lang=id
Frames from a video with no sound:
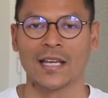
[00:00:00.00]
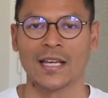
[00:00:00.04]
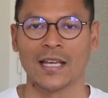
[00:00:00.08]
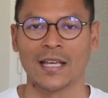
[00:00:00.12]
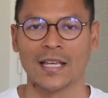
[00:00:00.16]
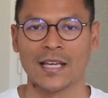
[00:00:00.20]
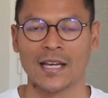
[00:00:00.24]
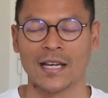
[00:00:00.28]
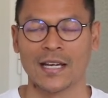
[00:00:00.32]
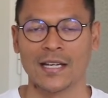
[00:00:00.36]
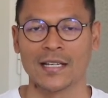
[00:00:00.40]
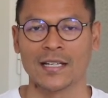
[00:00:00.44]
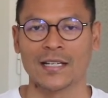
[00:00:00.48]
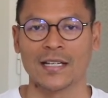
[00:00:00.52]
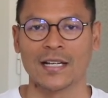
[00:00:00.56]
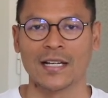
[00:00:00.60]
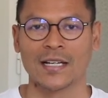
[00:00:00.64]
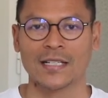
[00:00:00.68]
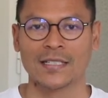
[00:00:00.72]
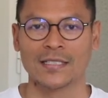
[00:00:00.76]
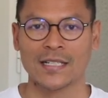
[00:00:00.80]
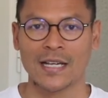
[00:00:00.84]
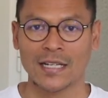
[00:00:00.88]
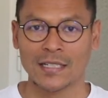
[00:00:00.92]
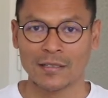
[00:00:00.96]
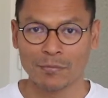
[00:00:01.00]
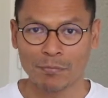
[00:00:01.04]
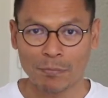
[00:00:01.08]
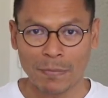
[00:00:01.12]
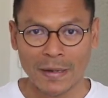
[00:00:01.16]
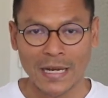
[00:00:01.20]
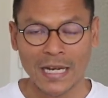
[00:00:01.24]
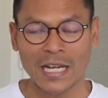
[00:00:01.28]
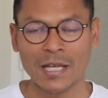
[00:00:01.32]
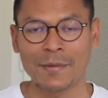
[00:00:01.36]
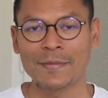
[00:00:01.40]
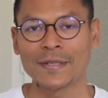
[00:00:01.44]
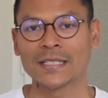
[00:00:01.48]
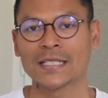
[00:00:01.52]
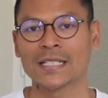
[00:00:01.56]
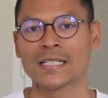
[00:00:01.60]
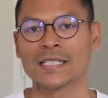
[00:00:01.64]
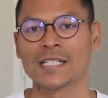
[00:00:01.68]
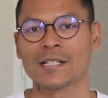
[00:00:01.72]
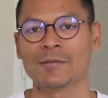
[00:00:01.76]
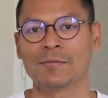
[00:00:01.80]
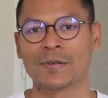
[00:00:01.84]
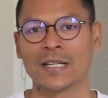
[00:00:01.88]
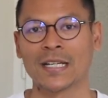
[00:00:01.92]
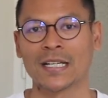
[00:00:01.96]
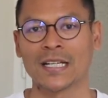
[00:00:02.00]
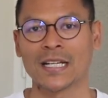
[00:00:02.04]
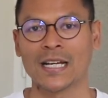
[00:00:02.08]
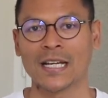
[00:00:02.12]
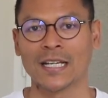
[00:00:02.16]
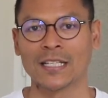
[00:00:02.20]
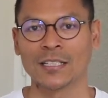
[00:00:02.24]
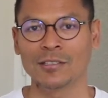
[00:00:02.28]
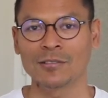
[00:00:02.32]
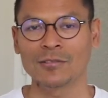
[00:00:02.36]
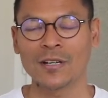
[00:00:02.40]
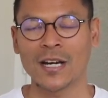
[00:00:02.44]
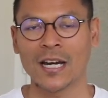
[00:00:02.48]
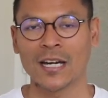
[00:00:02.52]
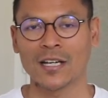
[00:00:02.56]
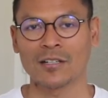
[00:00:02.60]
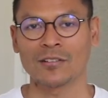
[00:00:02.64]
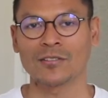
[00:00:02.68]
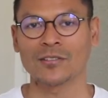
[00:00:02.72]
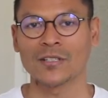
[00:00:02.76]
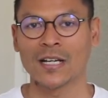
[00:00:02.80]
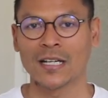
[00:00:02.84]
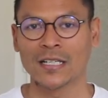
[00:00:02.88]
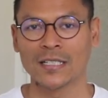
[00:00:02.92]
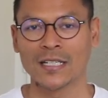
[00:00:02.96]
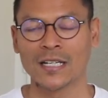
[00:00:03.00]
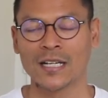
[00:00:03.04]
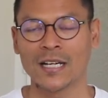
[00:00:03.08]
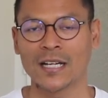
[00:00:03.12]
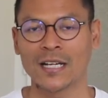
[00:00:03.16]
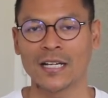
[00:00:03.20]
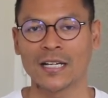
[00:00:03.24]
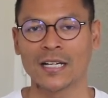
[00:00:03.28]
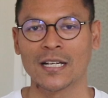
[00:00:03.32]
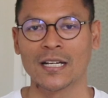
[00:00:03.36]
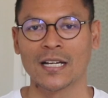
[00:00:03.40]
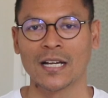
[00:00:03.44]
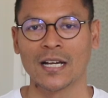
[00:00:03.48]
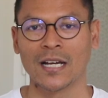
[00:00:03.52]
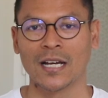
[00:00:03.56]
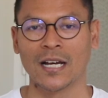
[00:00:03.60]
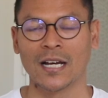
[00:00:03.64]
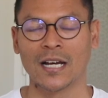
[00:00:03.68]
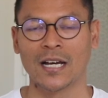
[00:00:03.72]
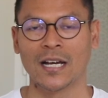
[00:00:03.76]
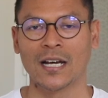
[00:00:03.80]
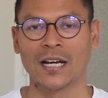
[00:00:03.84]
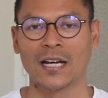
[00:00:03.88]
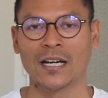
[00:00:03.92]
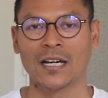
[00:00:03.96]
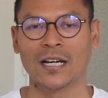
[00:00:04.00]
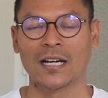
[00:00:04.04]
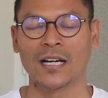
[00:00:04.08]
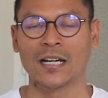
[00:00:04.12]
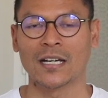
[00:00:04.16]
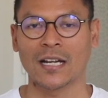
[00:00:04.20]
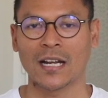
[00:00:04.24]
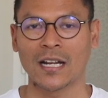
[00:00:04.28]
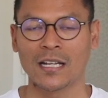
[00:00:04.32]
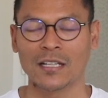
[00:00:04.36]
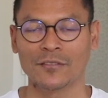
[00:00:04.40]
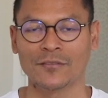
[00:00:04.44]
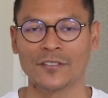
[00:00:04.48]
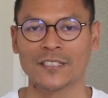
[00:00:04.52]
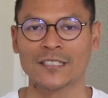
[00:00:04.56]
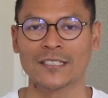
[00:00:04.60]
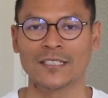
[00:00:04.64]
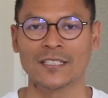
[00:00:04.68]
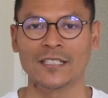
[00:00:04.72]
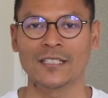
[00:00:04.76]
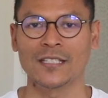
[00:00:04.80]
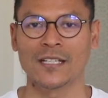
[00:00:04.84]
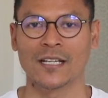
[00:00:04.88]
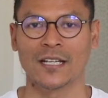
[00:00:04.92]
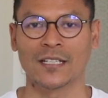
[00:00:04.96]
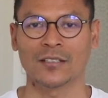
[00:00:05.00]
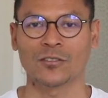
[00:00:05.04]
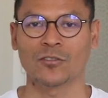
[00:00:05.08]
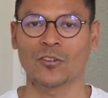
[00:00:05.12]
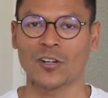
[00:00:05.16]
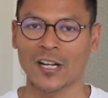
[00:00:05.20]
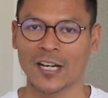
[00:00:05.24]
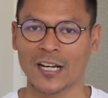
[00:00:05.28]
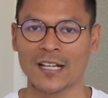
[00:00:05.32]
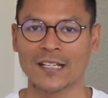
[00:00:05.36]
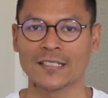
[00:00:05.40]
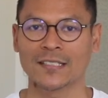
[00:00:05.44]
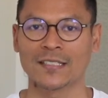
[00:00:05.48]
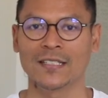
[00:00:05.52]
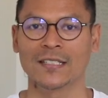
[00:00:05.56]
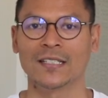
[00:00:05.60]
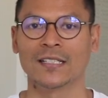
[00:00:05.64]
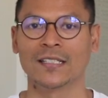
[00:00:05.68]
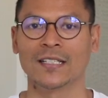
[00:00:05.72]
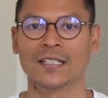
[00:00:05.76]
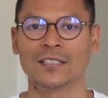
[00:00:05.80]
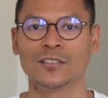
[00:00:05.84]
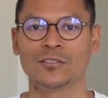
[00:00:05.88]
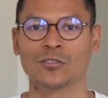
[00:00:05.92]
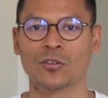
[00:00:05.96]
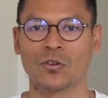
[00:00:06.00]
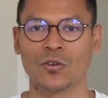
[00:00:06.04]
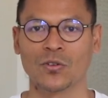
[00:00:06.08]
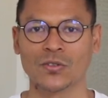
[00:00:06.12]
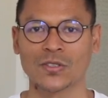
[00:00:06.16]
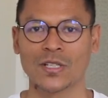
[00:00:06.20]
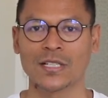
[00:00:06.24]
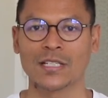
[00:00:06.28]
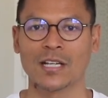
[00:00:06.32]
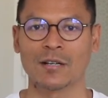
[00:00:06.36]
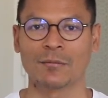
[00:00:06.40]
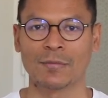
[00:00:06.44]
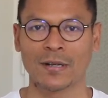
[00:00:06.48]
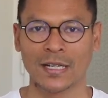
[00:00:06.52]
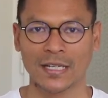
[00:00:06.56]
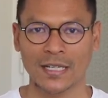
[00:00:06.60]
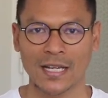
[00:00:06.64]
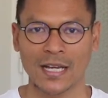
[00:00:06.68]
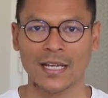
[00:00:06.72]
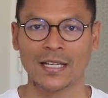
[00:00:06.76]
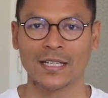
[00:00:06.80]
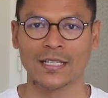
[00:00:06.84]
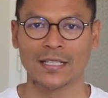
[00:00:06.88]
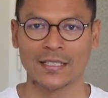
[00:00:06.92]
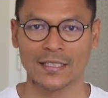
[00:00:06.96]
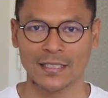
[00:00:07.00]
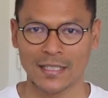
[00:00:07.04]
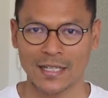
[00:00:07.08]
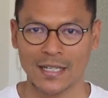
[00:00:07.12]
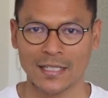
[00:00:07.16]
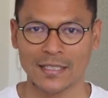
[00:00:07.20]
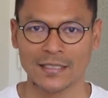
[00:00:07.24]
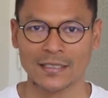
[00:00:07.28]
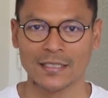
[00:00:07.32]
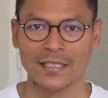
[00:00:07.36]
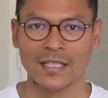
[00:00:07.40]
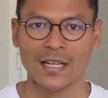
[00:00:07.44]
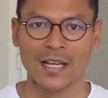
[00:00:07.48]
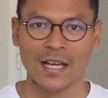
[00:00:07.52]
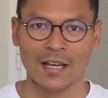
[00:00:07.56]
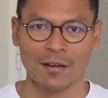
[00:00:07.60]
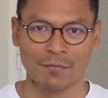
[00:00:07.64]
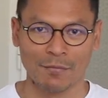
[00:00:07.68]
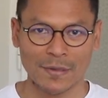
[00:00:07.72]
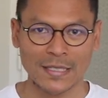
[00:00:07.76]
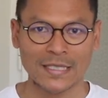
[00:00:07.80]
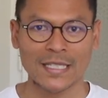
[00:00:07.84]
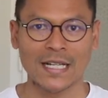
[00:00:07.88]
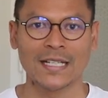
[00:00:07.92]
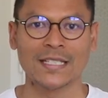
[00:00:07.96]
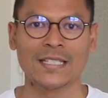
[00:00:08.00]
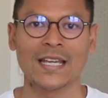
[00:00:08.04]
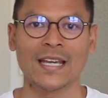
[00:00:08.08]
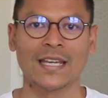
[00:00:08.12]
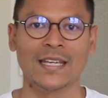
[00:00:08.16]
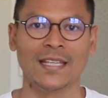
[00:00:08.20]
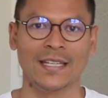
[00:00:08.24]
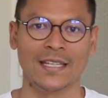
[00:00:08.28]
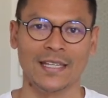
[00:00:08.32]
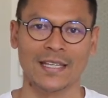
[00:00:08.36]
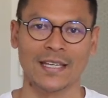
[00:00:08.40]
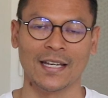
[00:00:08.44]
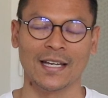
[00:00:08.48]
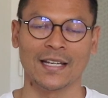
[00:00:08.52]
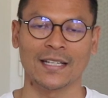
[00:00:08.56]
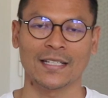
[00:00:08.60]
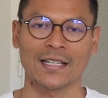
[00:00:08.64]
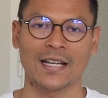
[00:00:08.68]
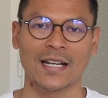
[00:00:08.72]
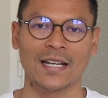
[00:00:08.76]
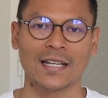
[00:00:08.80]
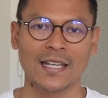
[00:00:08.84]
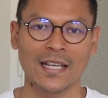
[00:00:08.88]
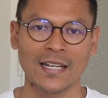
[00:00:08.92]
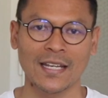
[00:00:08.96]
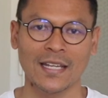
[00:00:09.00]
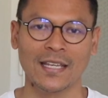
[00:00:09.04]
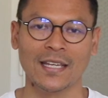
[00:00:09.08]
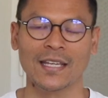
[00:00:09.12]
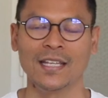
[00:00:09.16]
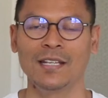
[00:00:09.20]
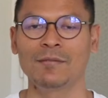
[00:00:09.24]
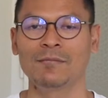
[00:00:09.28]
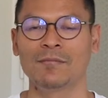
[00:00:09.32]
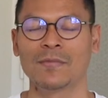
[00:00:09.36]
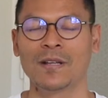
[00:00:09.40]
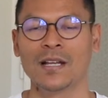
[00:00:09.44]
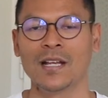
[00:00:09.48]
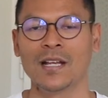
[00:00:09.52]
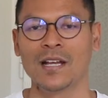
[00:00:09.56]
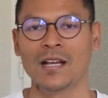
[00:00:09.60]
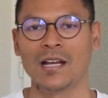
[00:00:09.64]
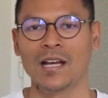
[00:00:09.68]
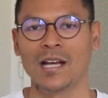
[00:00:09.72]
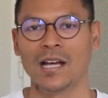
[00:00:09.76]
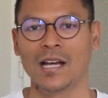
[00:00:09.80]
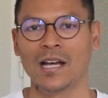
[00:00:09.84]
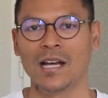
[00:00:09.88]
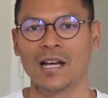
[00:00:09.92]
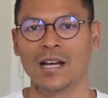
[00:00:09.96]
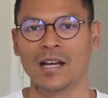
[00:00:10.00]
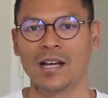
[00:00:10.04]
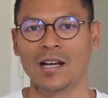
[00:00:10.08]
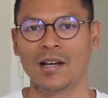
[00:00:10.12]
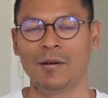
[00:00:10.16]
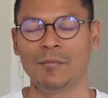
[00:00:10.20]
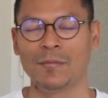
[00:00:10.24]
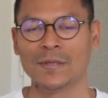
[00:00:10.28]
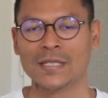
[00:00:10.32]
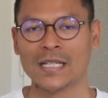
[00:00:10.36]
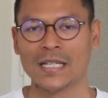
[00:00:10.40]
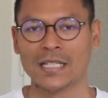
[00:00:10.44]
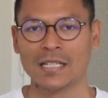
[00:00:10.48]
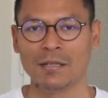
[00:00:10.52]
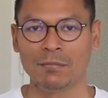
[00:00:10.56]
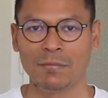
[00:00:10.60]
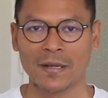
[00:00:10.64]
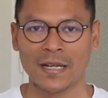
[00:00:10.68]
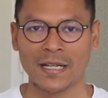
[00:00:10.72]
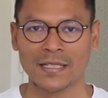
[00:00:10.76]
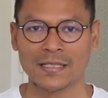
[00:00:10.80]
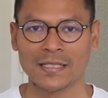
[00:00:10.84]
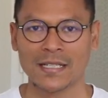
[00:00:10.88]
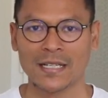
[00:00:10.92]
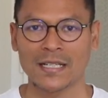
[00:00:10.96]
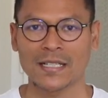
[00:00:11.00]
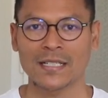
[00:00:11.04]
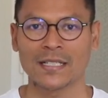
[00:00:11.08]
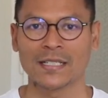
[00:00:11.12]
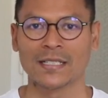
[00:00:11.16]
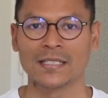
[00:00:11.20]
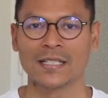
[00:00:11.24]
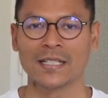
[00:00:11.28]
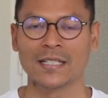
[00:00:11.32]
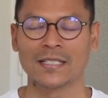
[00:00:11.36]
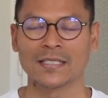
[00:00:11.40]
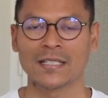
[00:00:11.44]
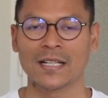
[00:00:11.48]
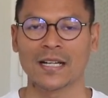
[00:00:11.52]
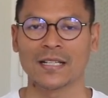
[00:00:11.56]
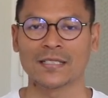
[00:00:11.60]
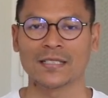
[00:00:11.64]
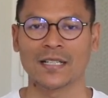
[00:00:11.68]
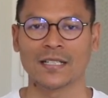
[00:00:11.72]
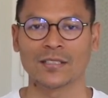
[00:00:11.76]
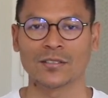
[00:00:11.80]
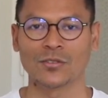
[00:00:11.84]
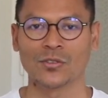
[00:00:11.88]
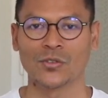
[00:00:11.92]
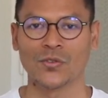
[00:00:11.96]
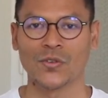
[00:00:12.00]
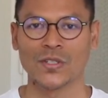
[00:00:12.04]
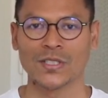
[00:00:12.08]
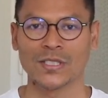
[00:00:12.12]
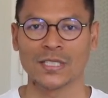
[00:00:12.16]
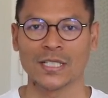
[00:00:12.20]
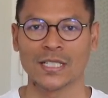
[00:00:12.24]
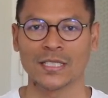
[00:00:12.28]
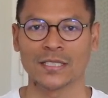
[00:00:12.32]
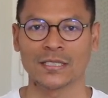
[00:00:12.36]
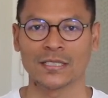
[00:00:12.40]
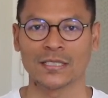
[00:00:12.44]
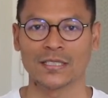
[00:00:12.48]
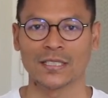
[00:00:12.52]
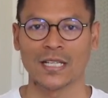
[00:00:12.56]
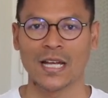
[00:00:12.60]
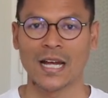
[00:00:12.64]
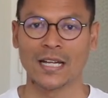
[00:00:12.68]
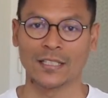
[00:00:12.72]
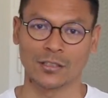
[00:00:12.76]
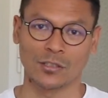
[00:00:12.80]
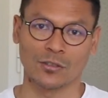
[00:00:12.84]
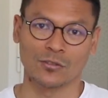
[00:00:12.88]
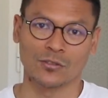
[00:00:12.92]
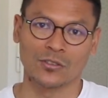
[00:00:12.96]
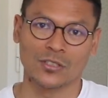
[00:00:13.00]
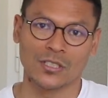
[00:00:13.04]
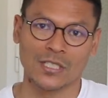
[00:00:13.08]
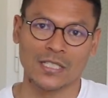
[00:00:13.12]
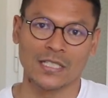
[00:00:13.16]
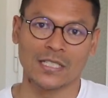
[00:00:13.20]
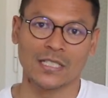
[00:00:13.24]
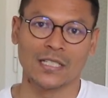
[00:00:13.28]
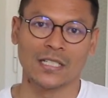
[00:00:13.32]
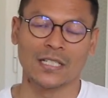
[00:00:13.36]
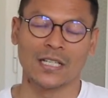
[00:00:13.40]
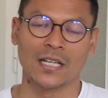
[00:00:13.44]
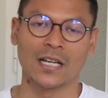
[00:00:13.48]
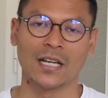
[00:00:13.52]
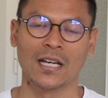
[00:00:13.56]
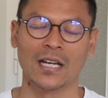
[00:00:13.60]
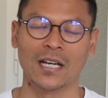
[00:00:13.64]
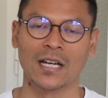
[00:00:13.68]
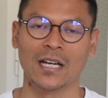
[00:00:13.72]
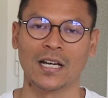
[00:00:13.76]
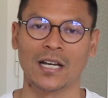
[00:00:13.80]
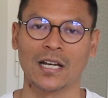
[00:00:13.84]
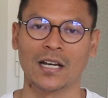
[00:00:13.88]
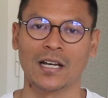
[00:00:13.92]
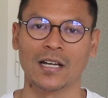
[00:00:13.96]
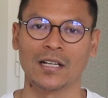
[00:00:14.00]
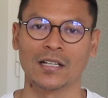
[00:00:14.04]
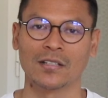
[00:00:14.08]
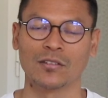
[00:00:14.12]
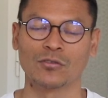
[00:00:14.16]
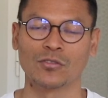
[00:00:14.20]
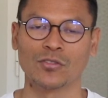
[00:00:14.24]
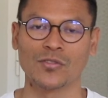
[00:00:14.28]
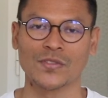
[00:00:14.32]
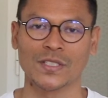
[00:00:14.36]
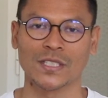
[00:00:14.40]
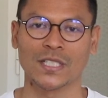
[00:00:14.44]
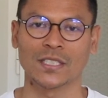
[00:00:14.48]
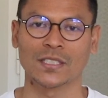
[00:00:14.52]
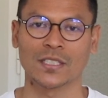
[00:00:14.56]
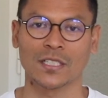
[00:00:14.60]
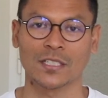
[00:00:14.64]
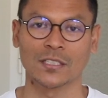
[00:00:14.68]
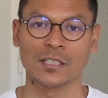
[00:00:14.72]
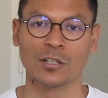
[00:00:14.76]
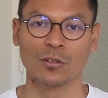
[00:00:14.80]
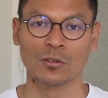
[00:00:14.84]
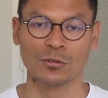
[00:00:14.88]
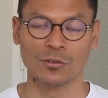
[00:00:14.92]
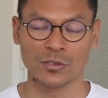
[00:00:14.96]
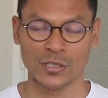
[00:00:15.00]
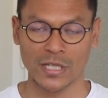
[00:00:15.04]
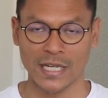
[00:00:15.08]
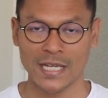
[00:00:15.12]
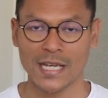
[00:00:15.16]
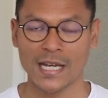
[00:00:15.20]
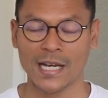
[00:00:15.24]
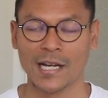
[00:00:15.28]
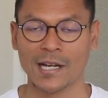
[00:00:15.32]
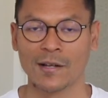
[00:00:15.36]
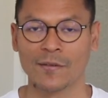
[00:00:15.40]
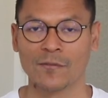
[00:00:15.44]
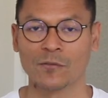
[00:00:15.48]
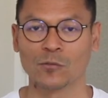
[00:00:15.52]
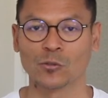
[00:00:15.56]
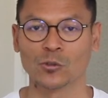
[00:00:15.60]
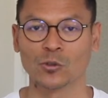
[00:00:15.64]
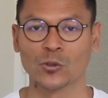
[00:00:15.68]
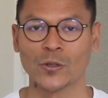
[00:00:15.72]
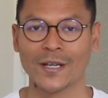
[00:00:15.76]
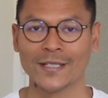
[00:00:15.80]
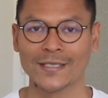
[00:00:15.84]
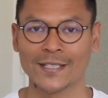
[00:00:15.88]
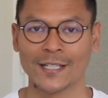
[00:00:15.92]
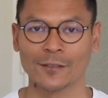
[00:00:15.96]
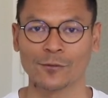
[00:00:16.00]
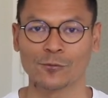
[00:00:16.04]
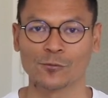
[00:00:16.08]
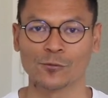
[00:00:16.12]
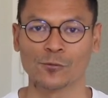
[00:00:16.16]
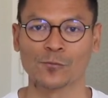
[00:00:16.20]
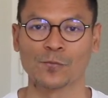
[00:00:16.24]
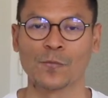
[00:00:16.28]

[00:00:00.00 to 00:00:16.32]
Ya, dan pengalaman kerja mereka itu harus ada uh, relevansinya, korelasi dengan jurusan yang mereka inginkan. Misalnya ini ya, kalian ingin uh, menjadi pelajar di salah satu universitas atau di uh, universitas terdahulu saya untuk S1.